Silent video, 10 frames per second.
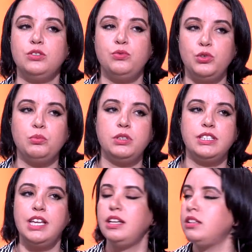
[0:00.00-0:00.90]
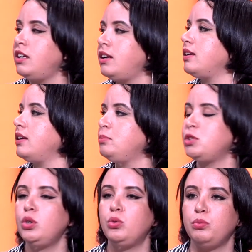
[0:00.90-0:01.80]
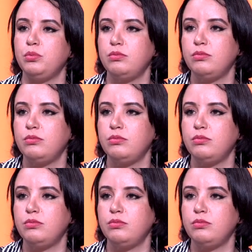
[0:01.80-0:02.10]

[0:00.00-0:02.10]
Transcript: تيكون فيهم تخسر الهضره راه كنمسحهم